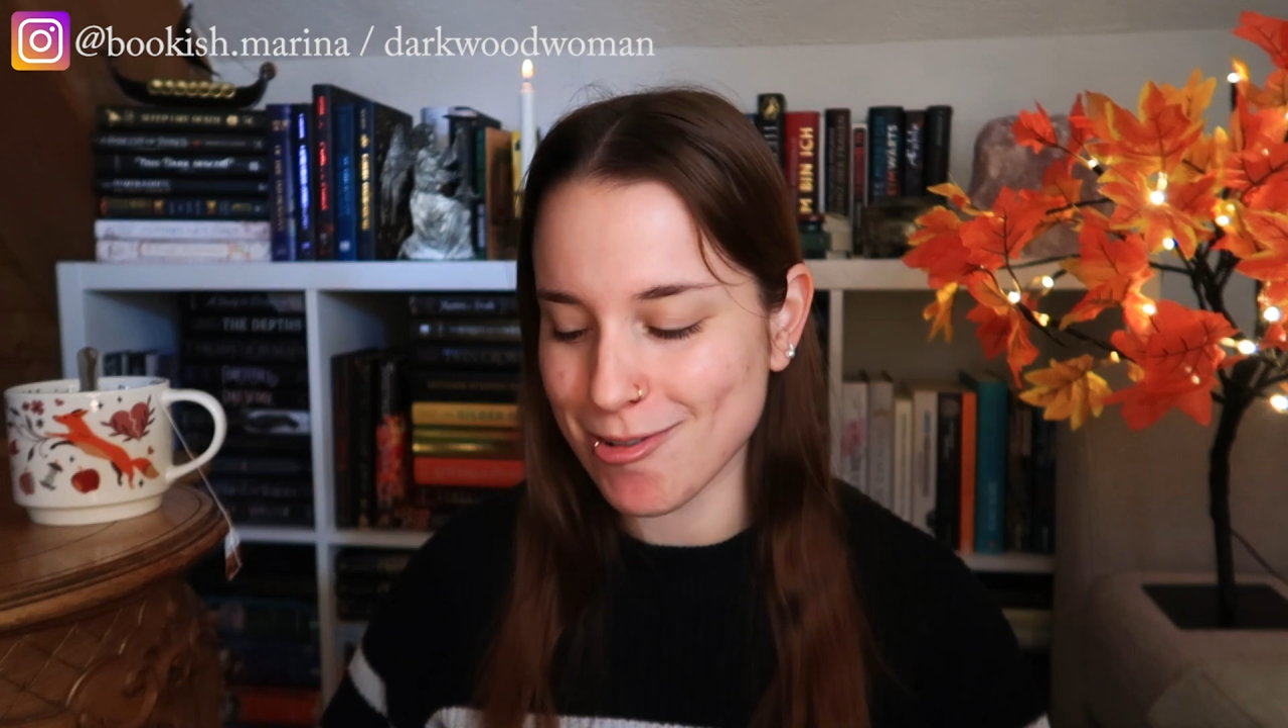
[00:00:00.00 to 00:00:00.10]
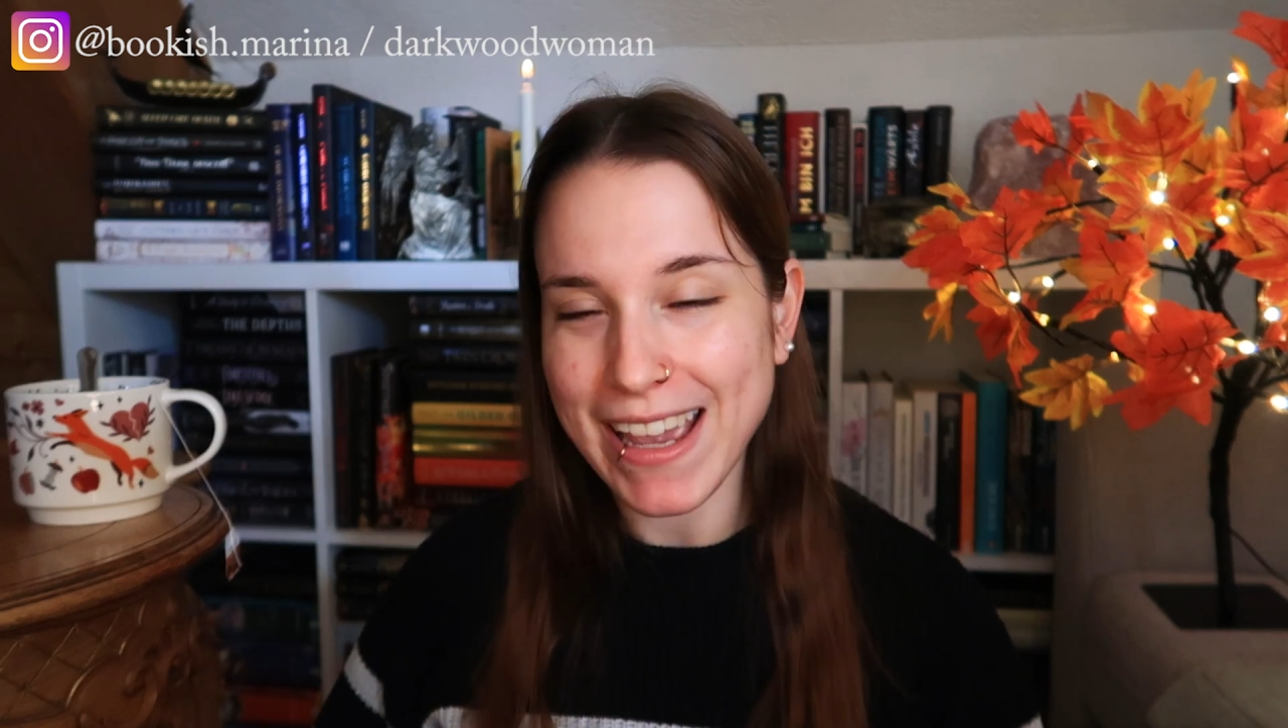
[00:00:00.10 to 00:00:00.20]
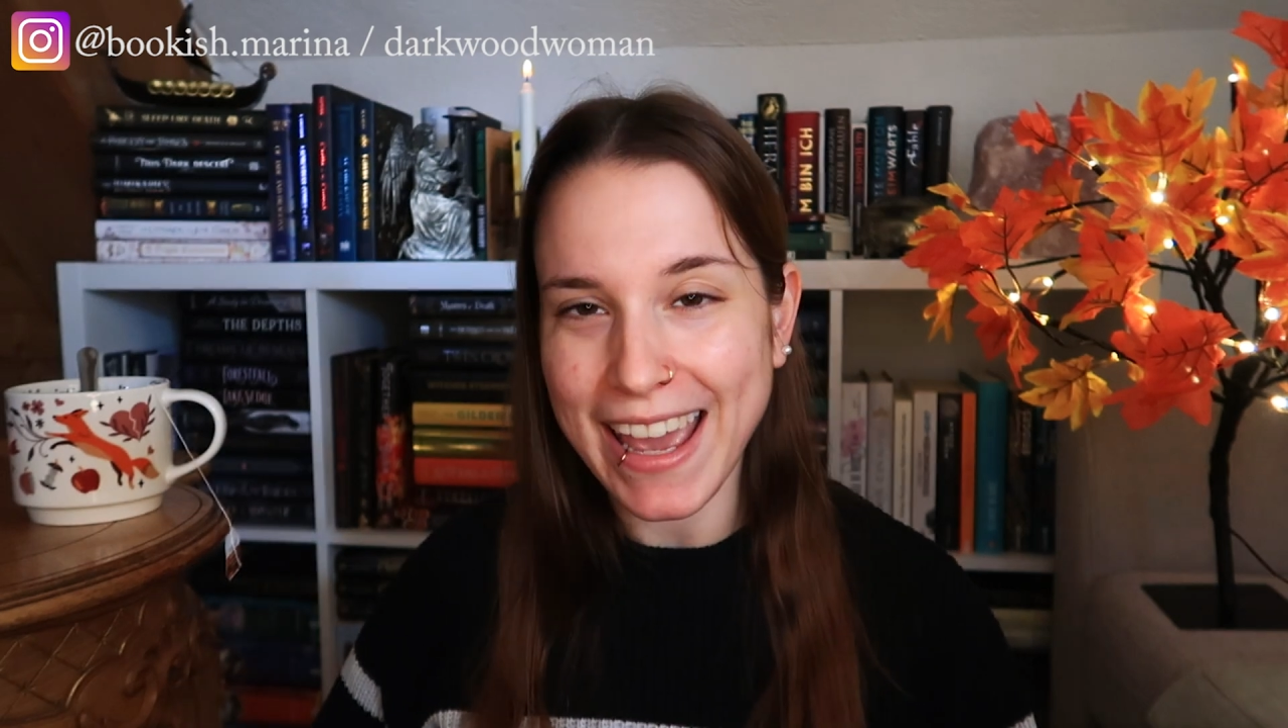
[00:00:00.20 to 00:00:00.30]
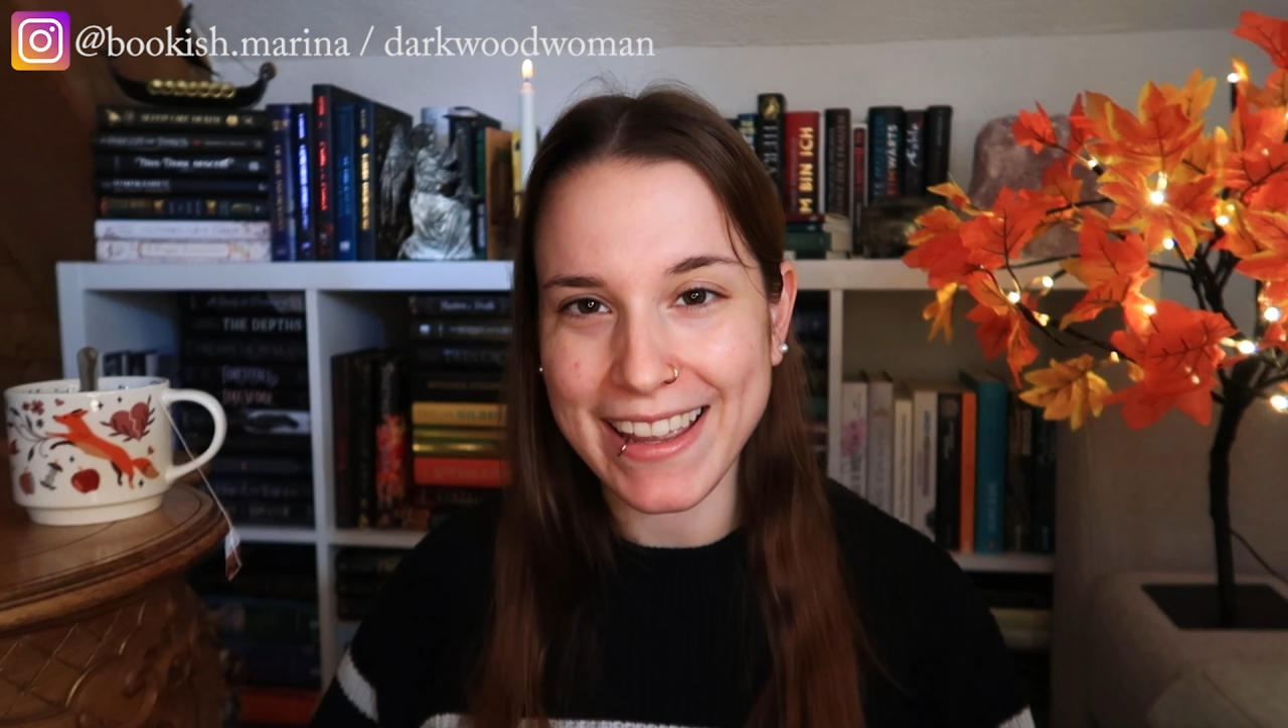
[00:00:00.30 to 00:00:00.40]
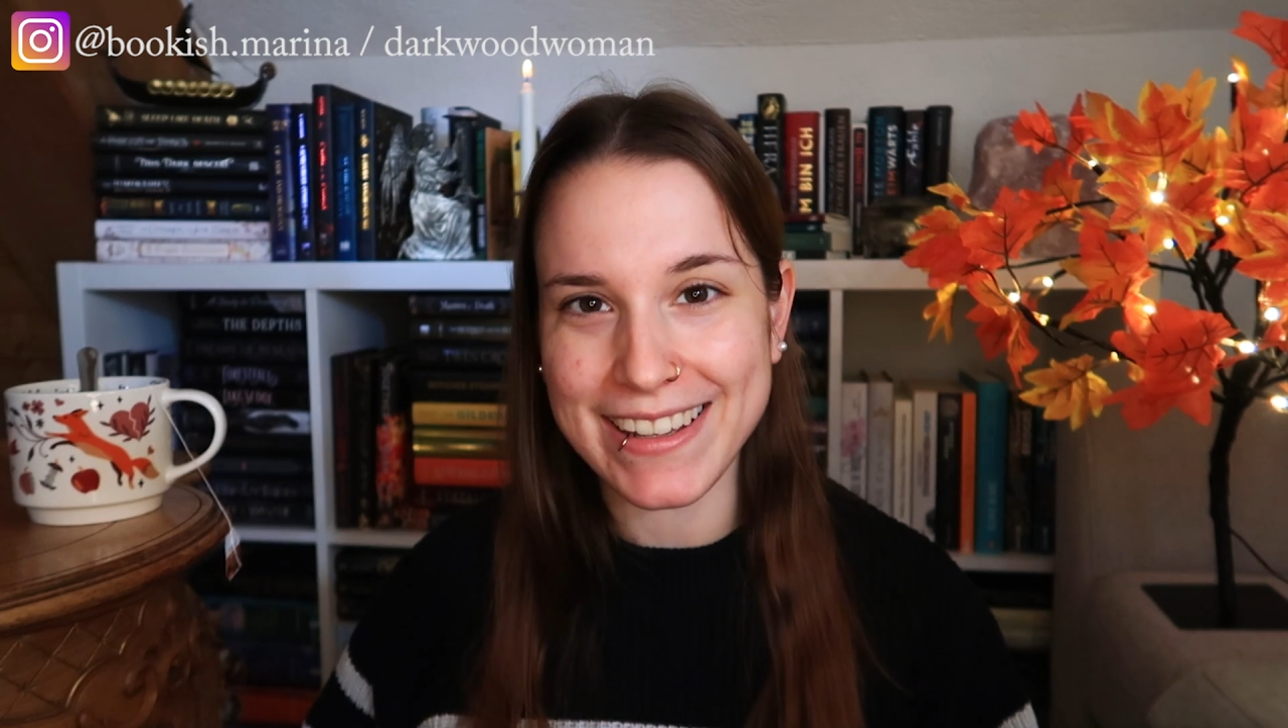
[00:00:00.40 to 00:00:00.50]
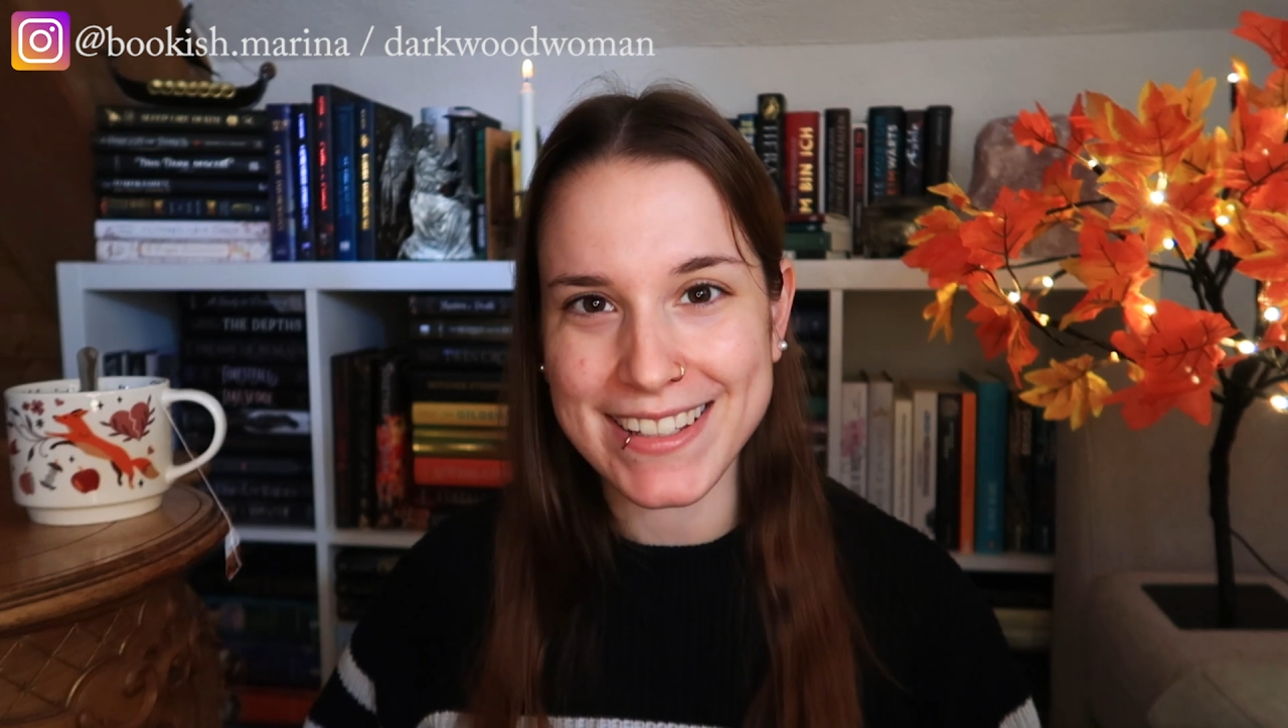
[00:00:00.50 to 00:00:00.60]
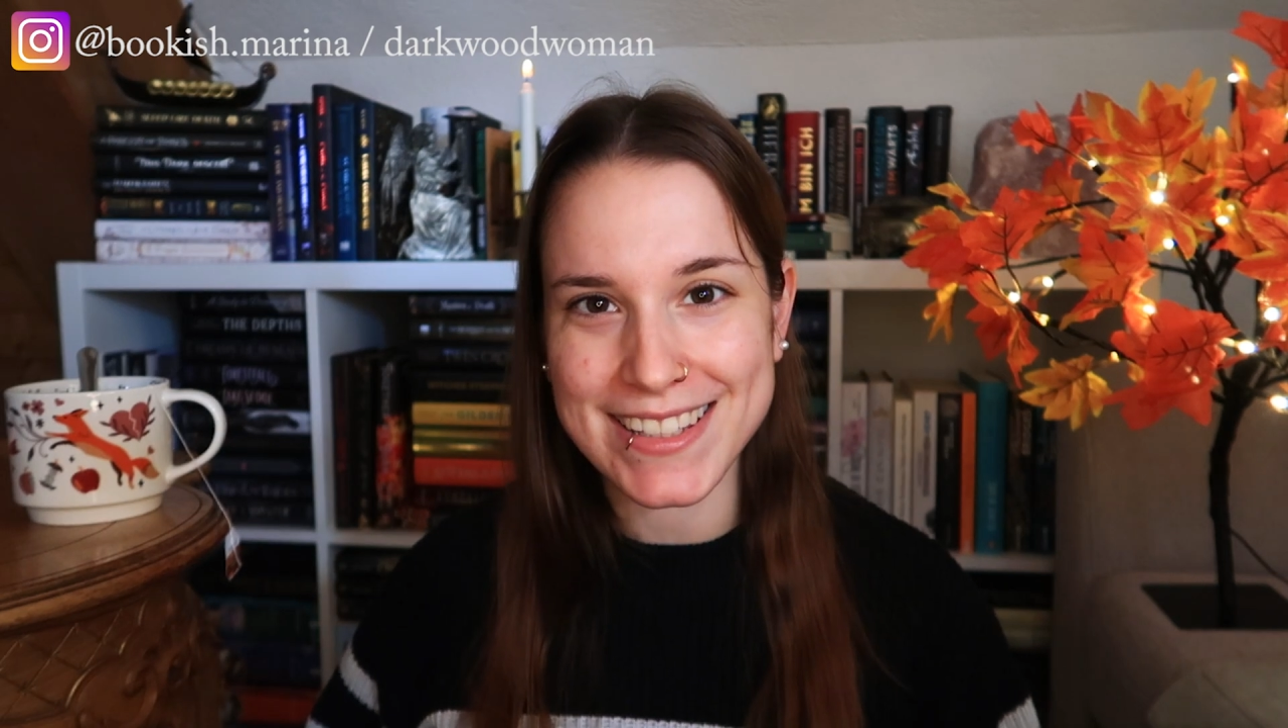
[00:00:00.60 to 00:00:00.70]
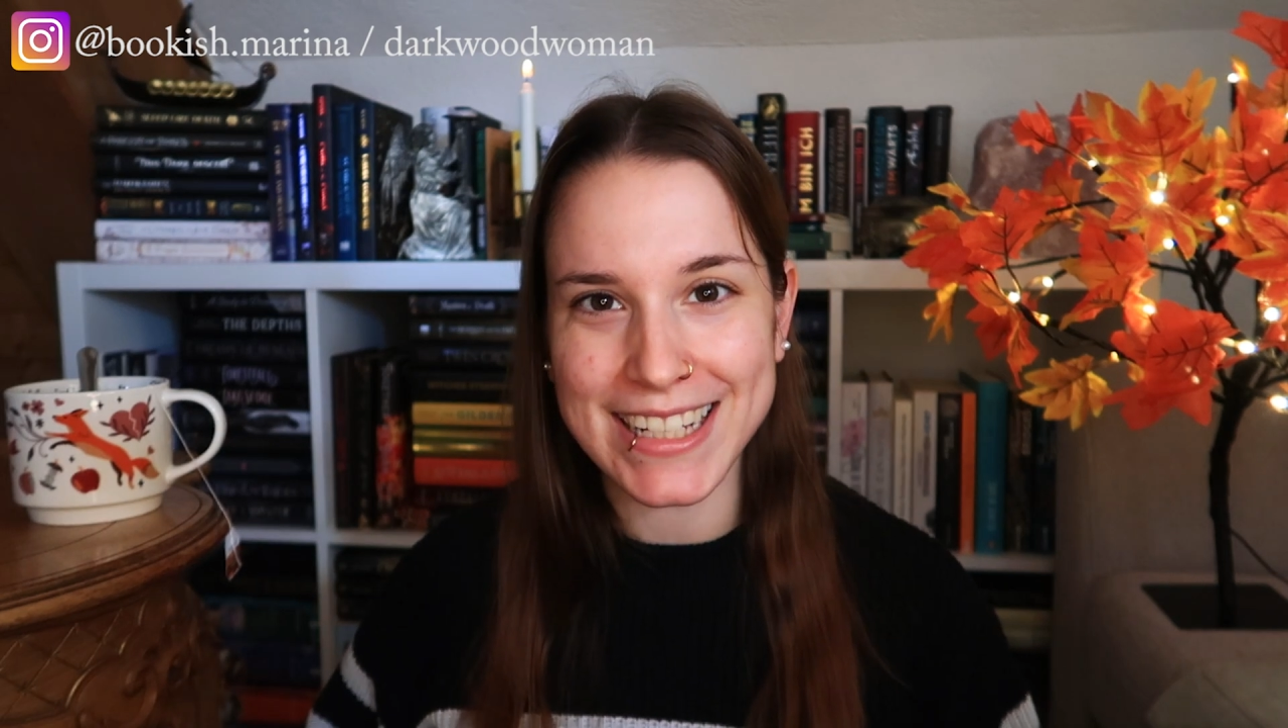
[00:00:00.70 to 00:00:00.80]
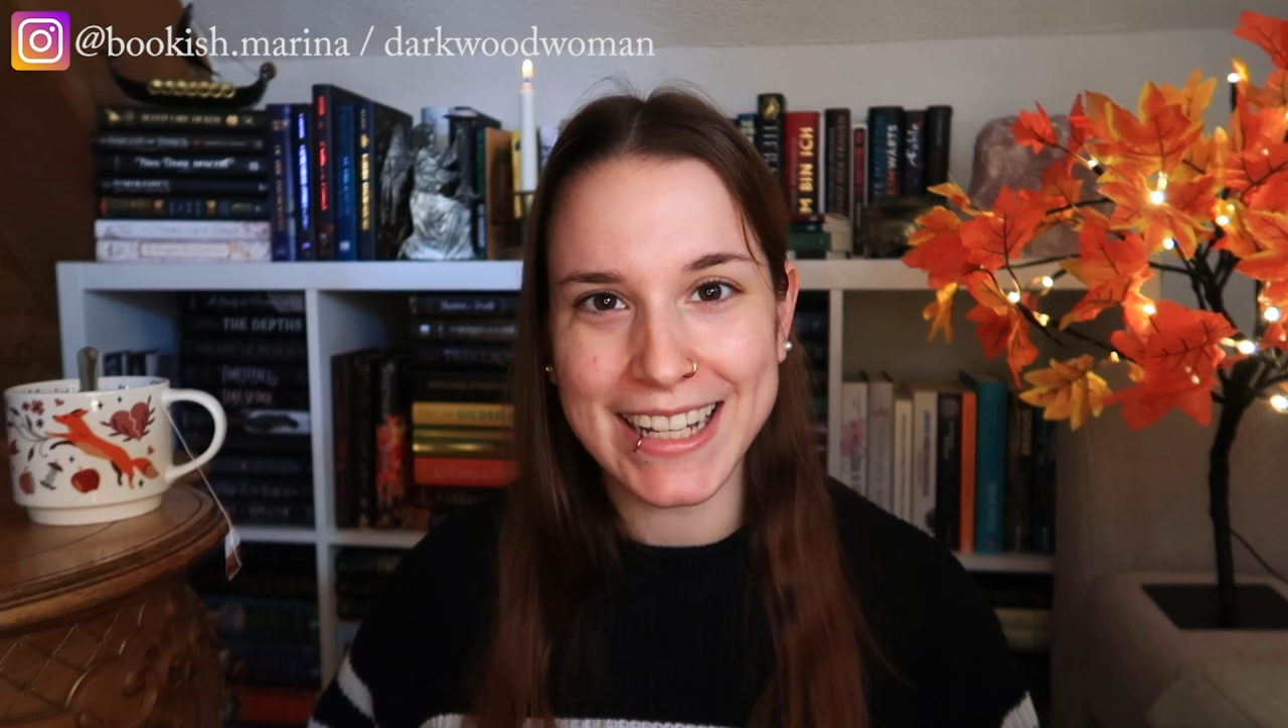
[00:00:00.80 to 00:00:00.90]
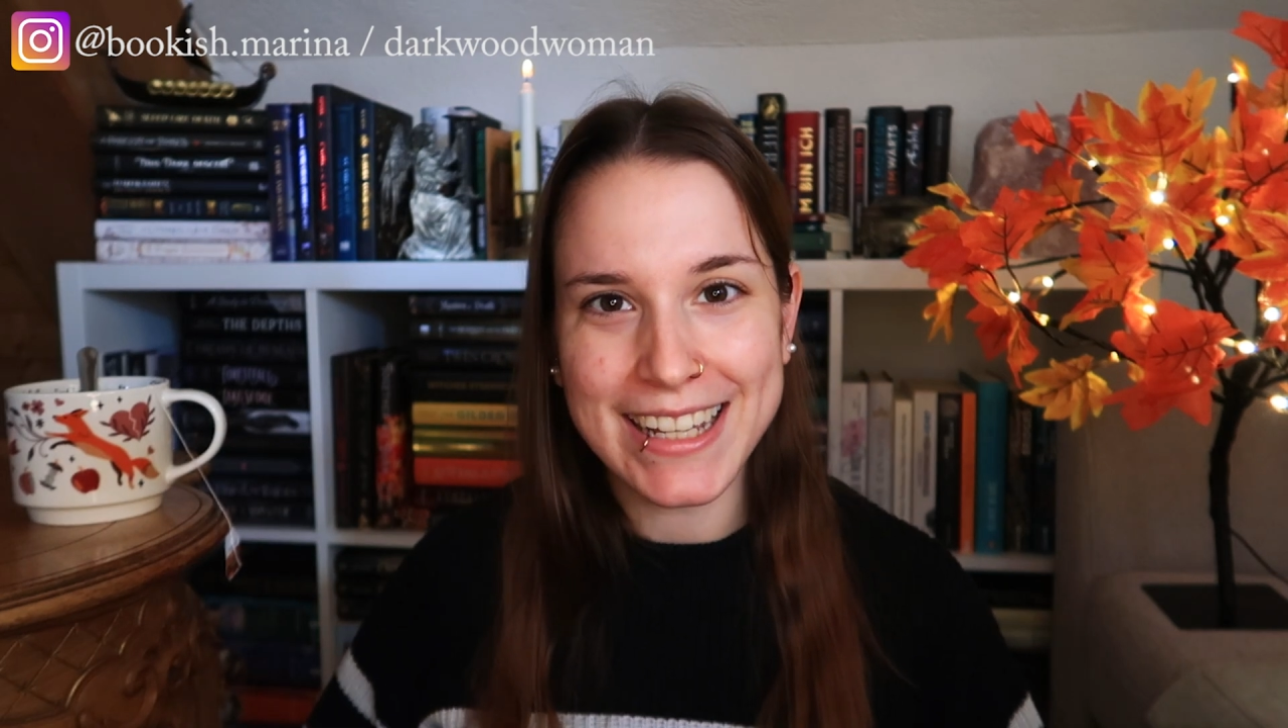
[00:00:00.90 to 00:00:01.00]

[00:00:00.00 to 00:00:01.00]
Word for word: okay ist.